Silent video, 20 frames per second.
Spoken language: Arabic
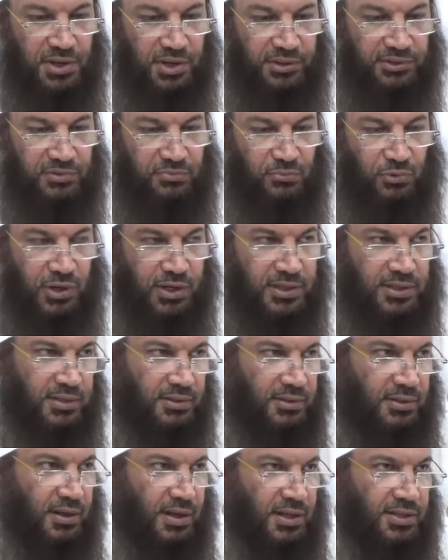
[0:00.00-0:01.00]
نقد
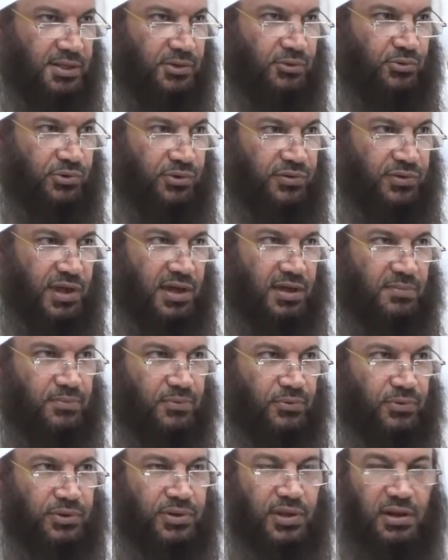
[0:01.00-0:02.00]
معين قالت أنا أريد ذهب
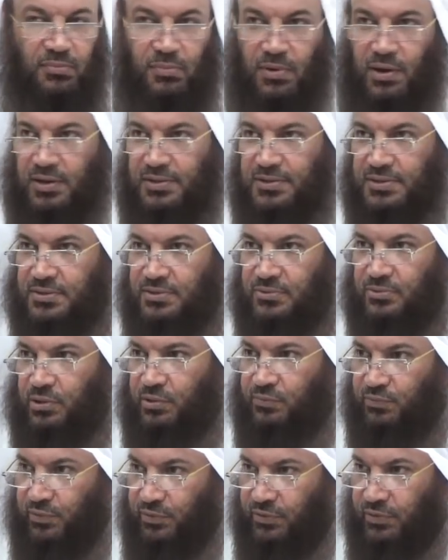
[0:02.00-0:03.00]
أريد ألماس
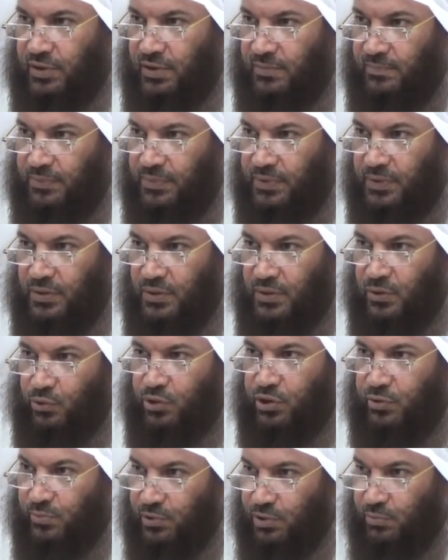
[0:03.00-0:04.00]
أريد فضة
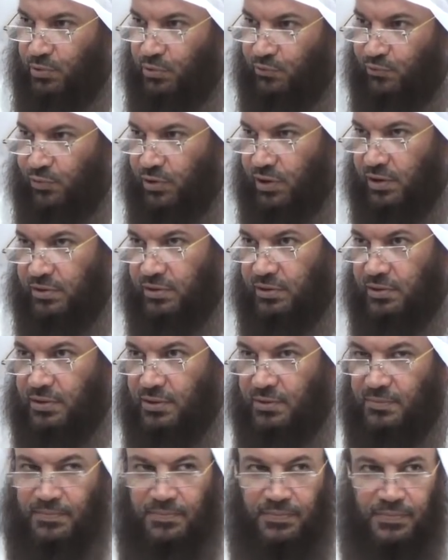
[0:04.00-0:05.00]
أريد من العملة الفلانية
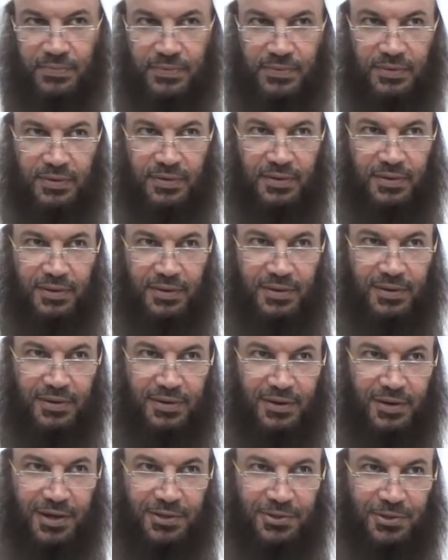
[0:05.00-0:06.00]

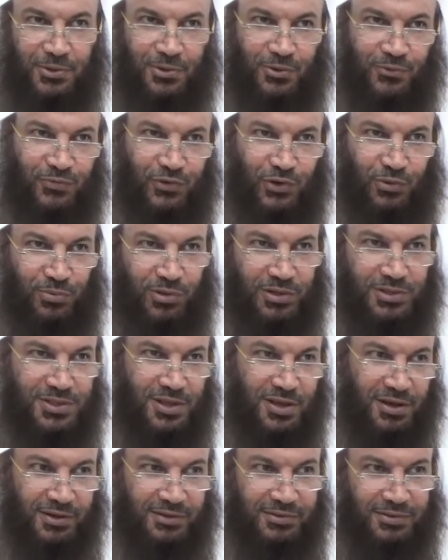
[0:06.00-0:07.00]
قد تكون في عملة
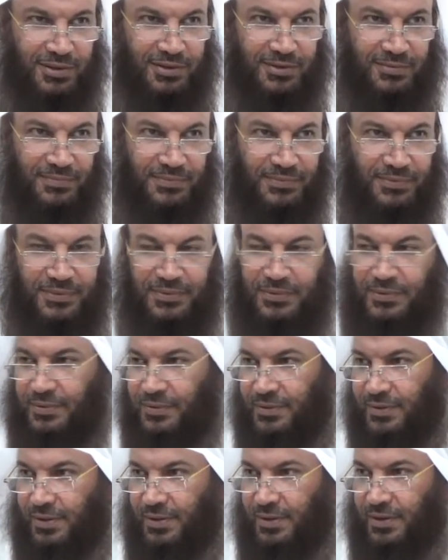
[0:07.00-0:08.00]
ساقطة
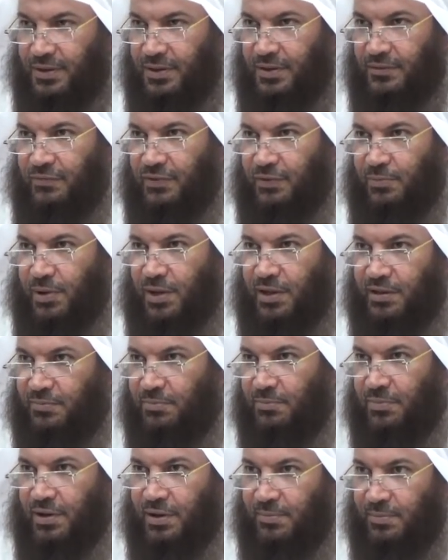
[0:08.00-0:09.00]
في بلد
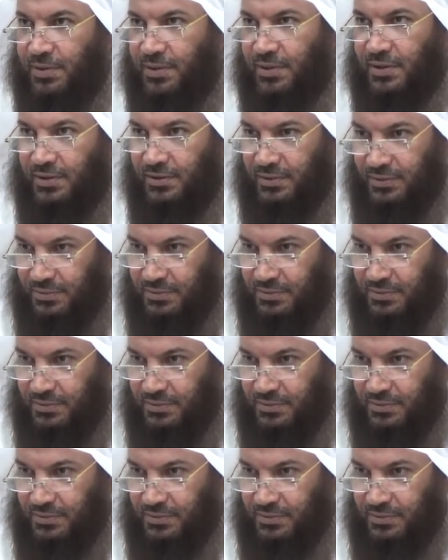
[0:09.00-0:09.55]
ما مثلا